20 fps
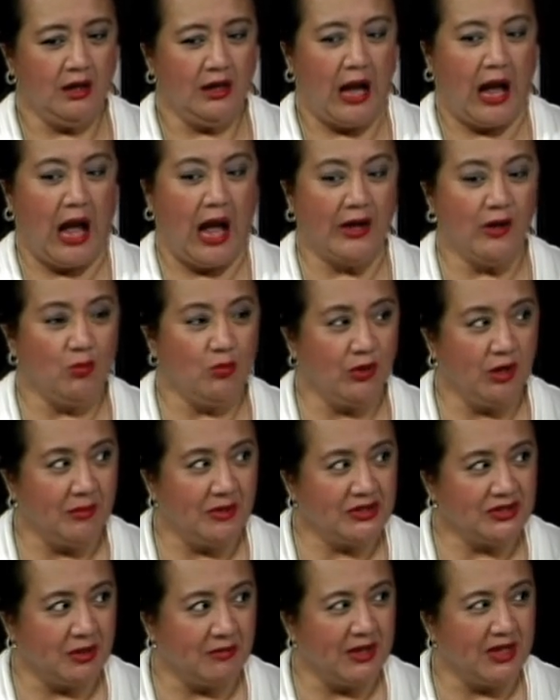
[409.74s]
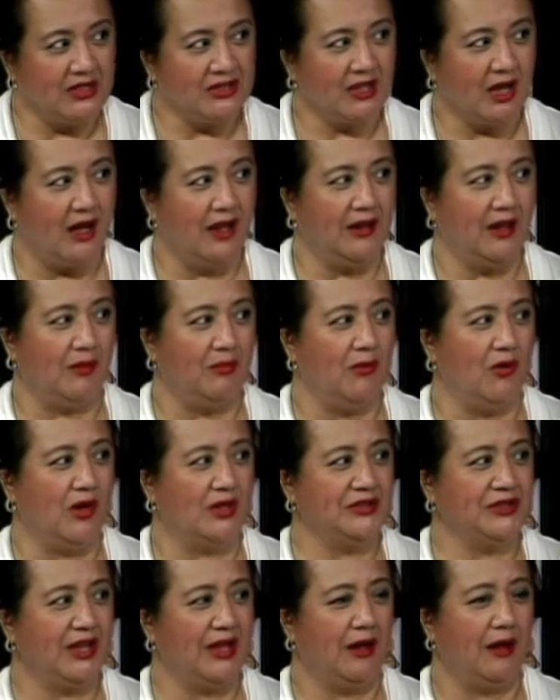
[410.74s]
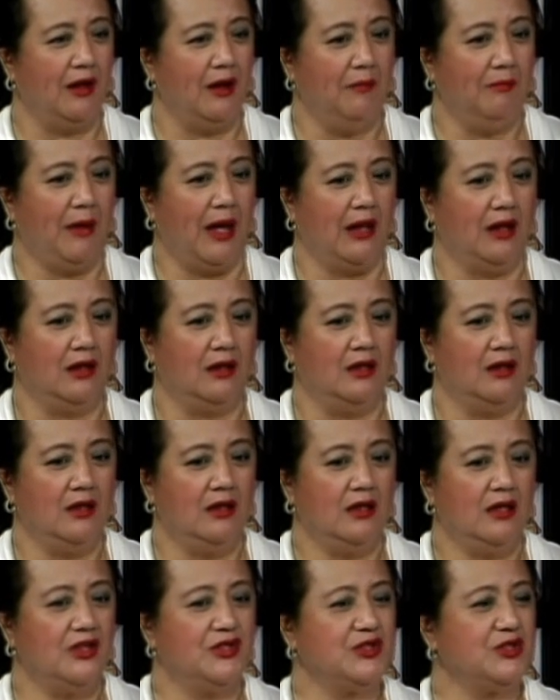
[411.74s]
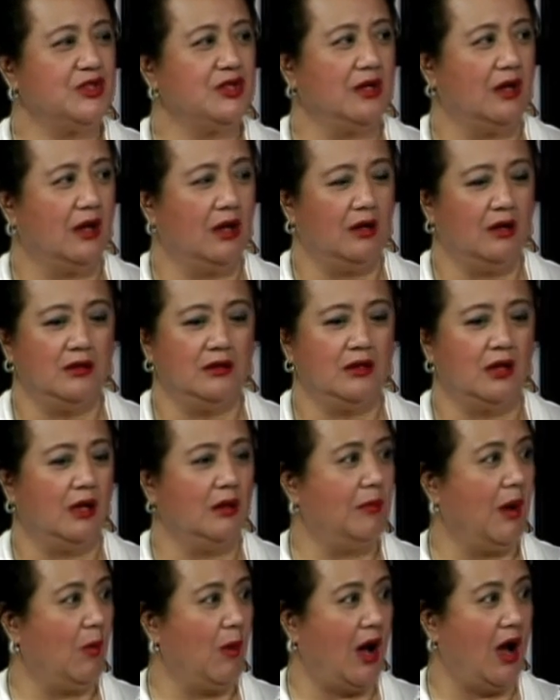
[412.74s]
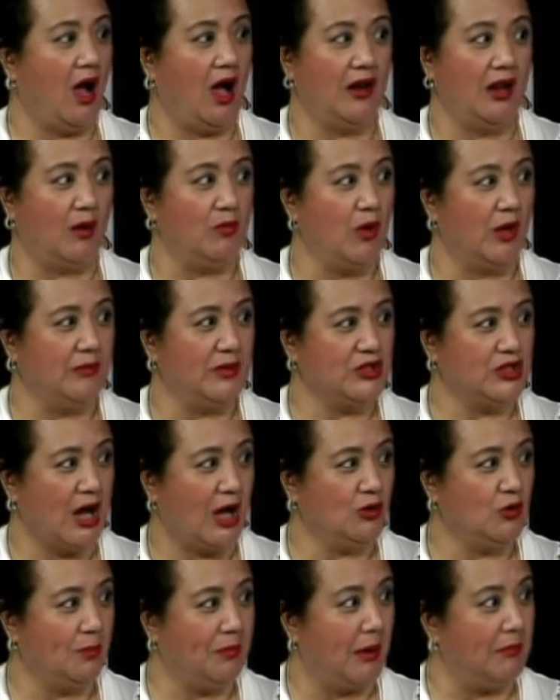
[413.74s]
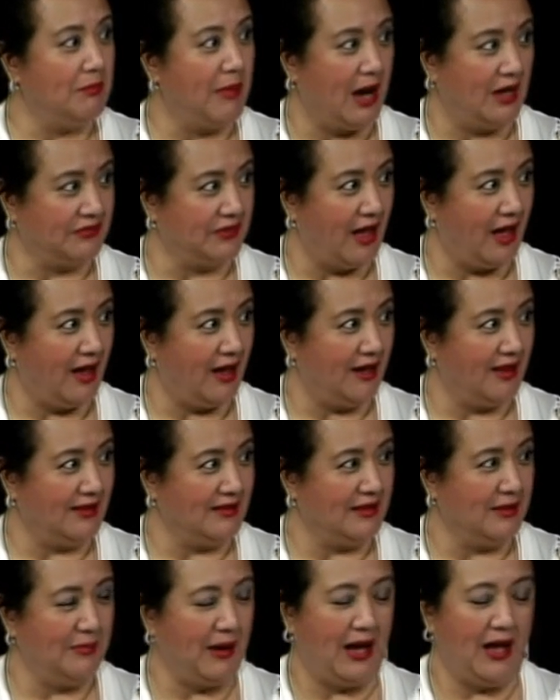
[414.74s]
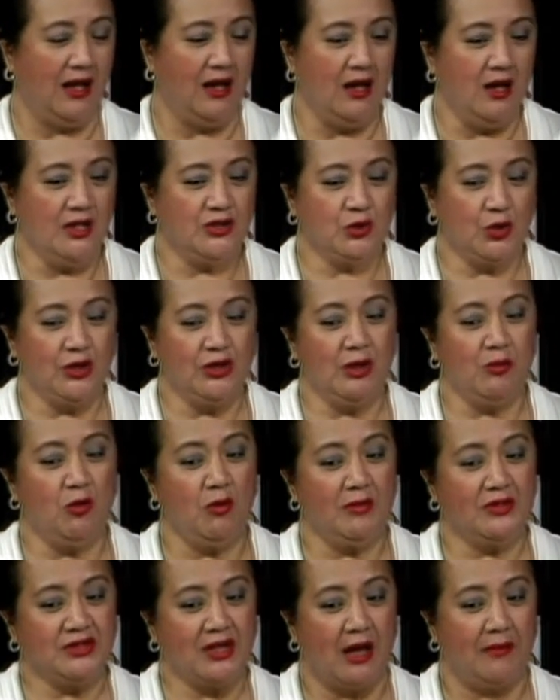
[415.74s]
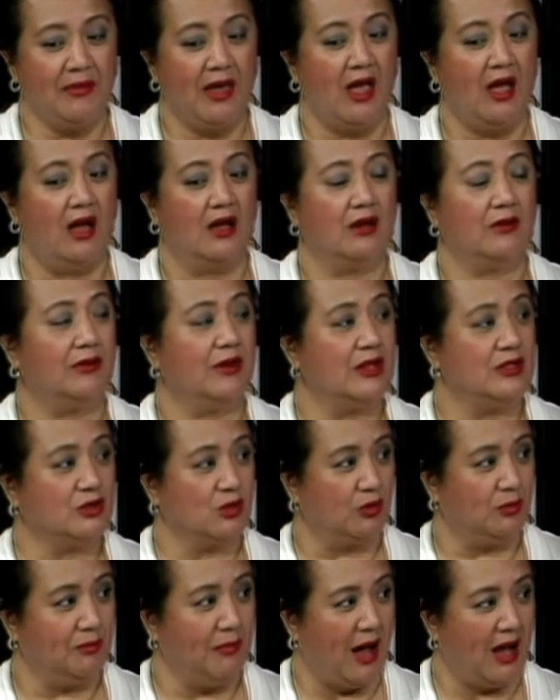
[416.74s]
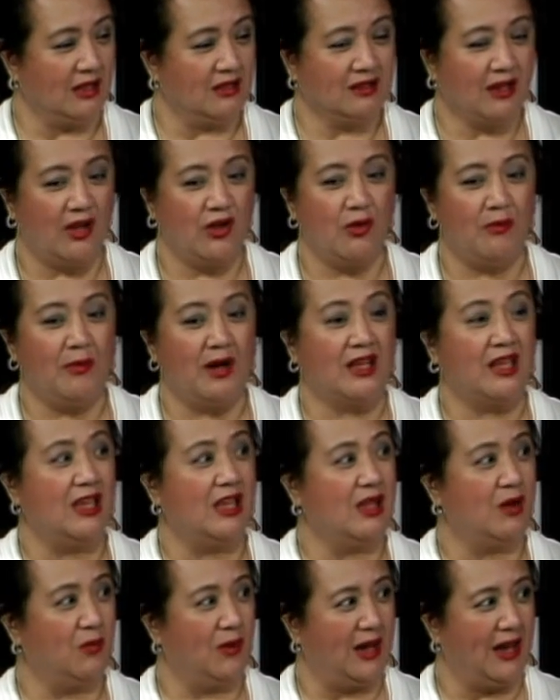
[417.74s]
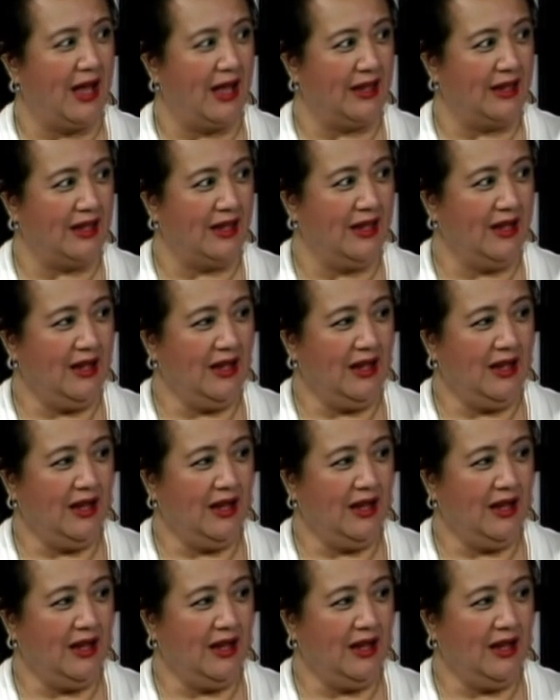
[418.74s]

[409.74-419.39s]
ayaw mo naman sabihin sa anak mo kasi parang it's halimbawa ang anak mo ay masyado pang bata, 'di ba? So hindi mo masabi ang reason bakit kayo maghihiwalay.